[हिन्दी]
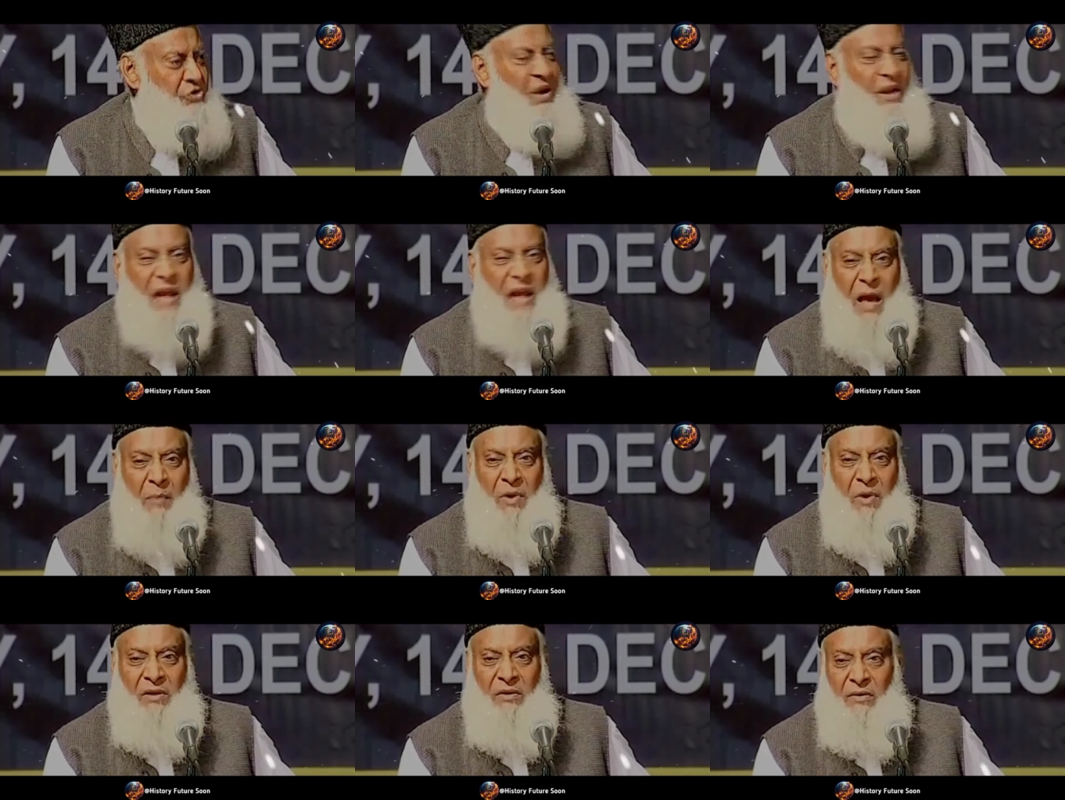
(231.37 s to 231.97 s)

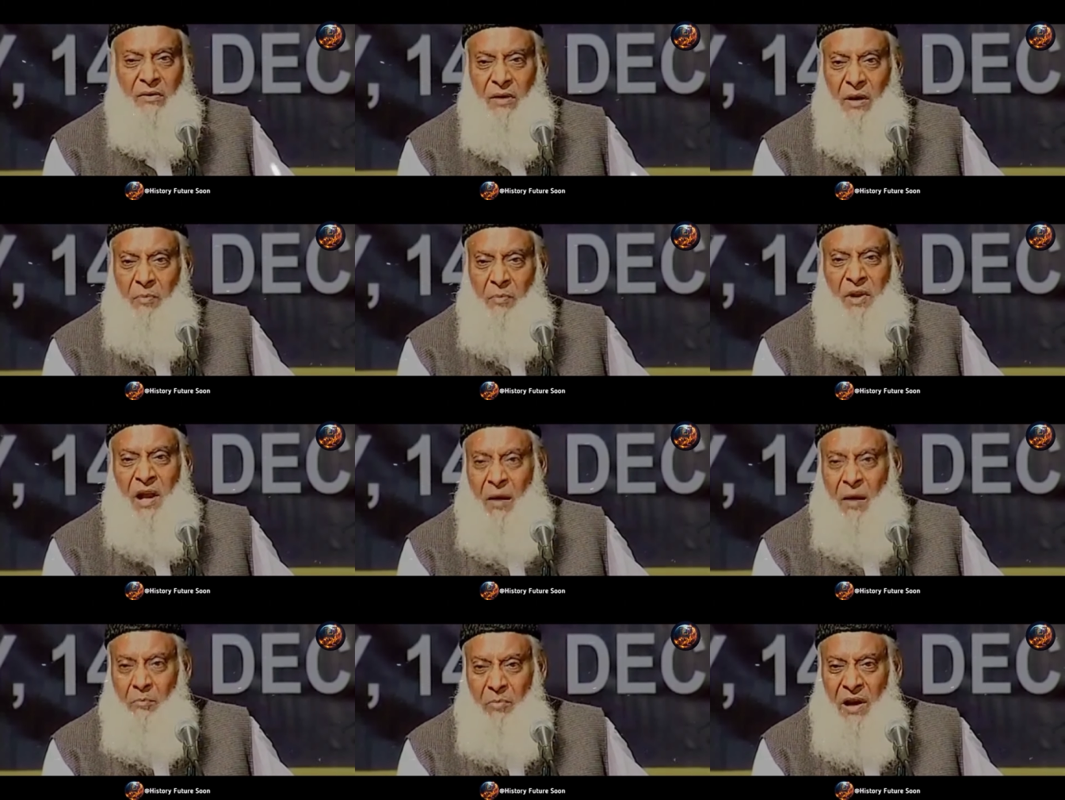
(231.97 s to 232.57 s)
मुस्द
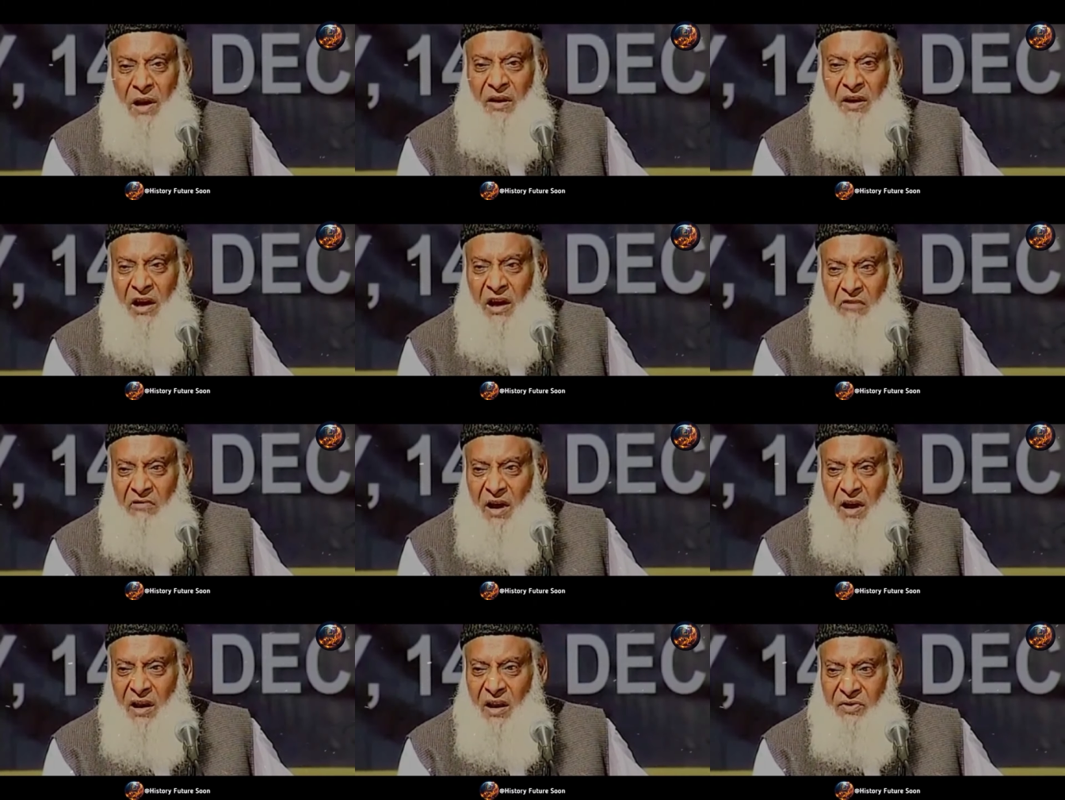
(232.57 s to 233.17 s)
अहमद इबन हम्बल
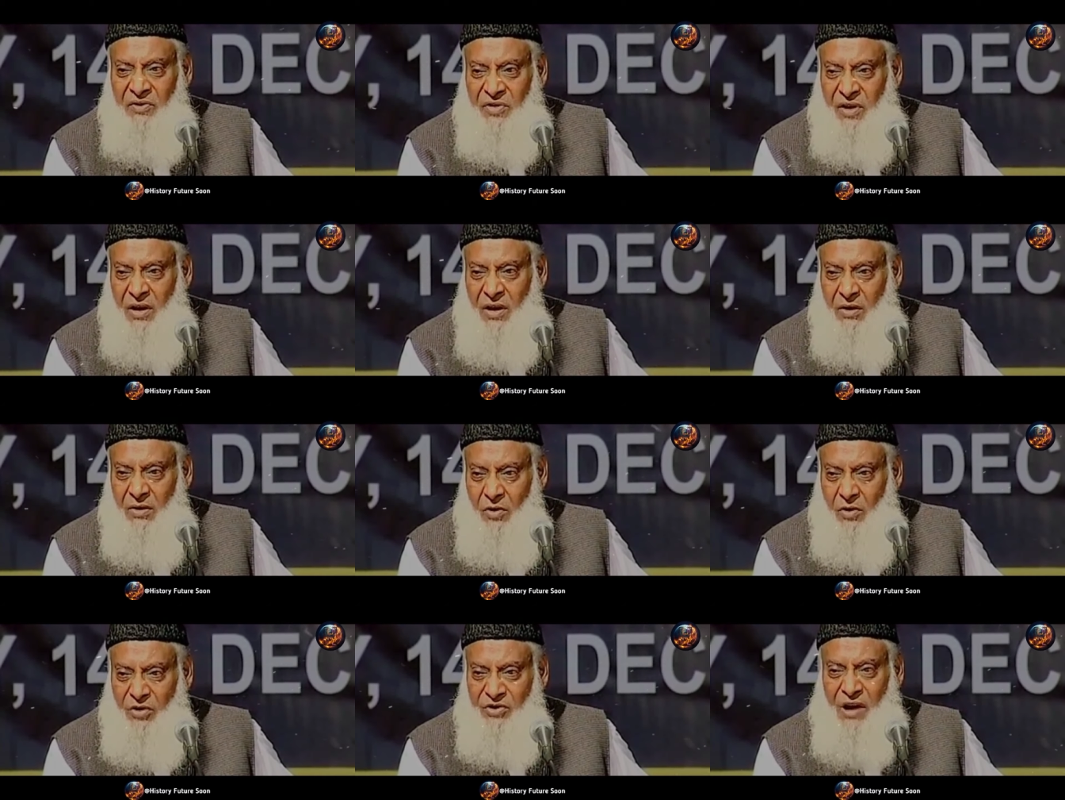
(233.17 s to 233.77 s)
के हवाले
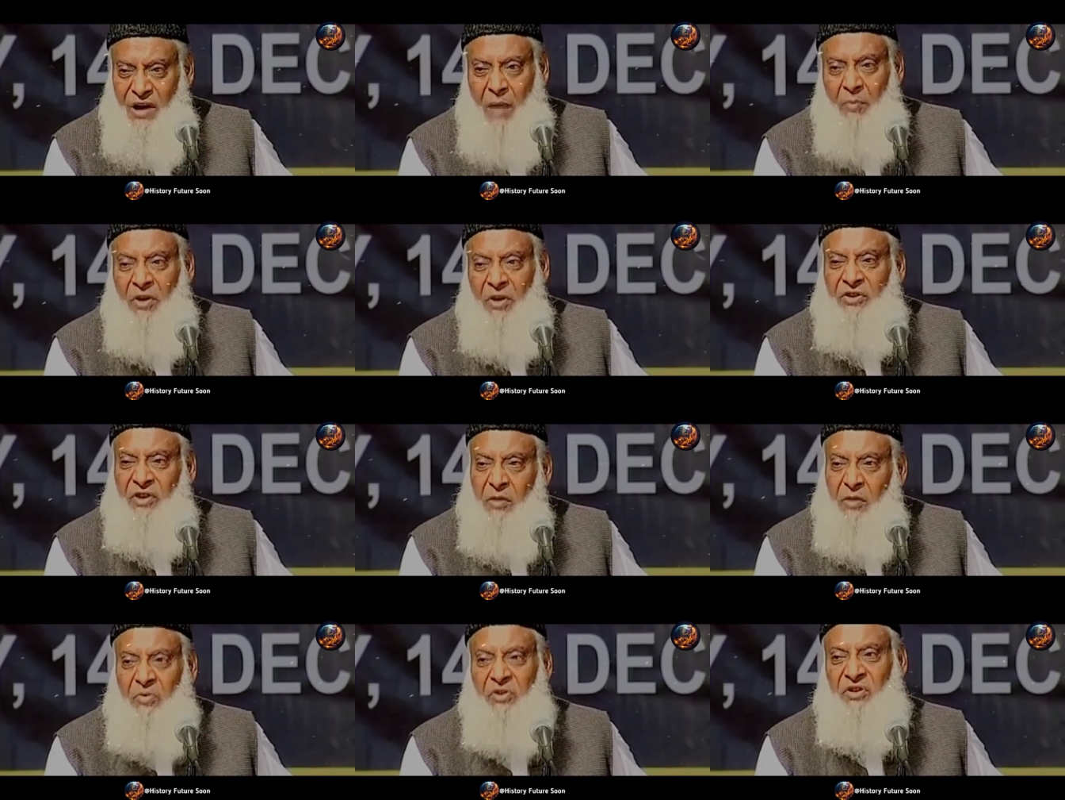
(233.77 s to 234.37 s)
से और
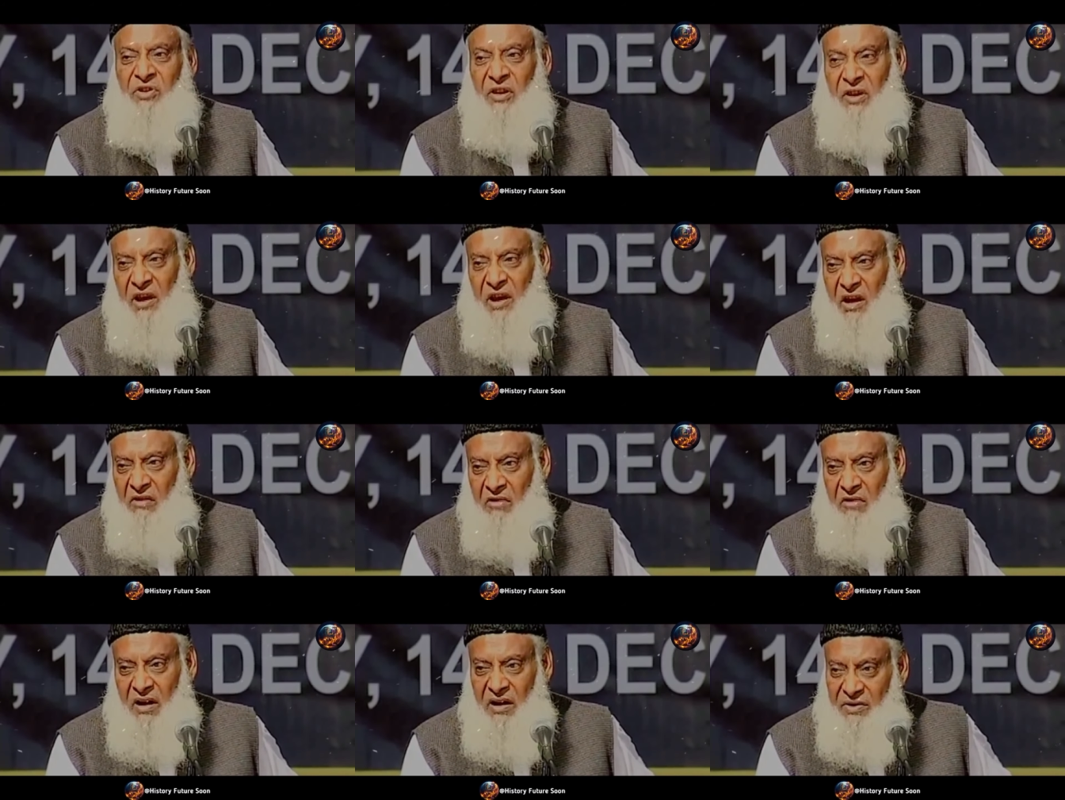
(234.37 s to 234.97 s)
जाम तिरमजी
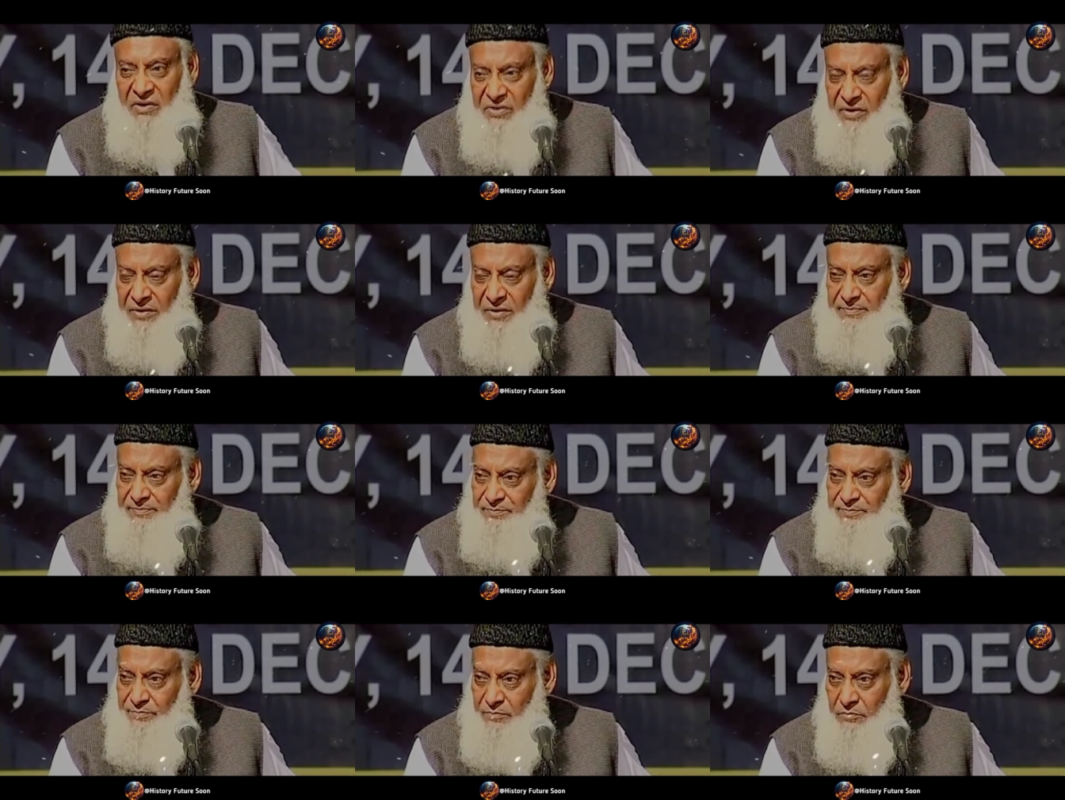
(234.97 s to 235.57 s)
के हवाले
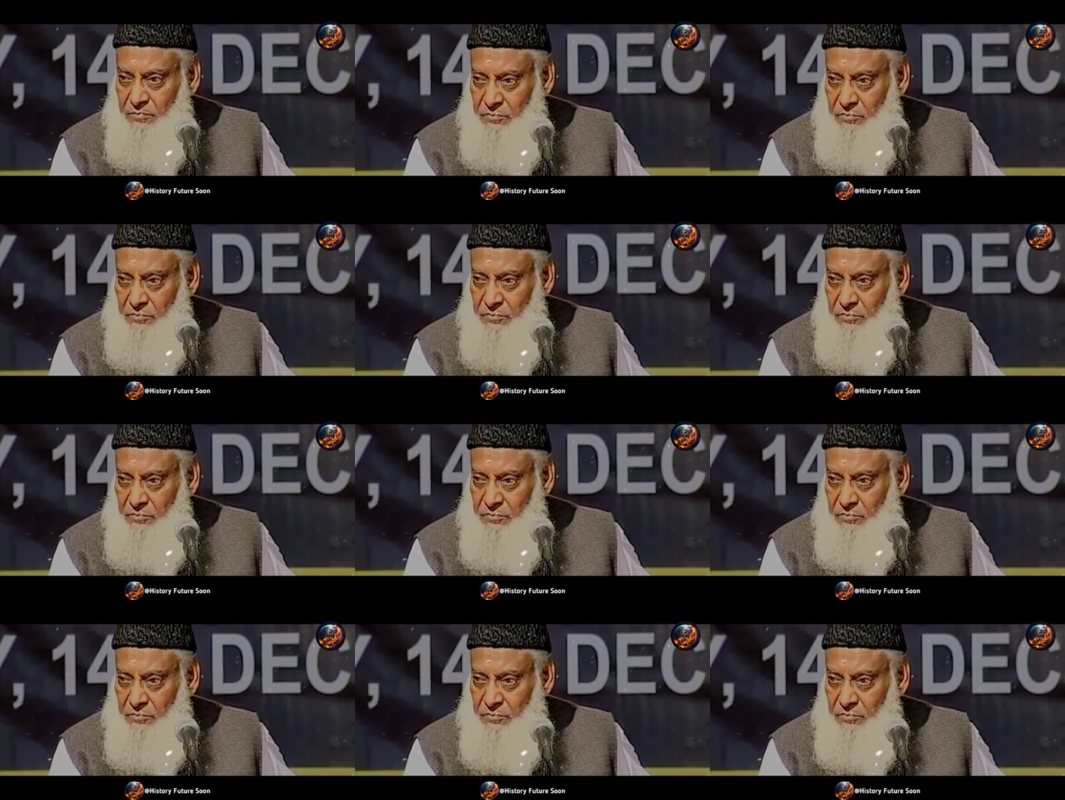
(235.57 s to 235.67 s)
से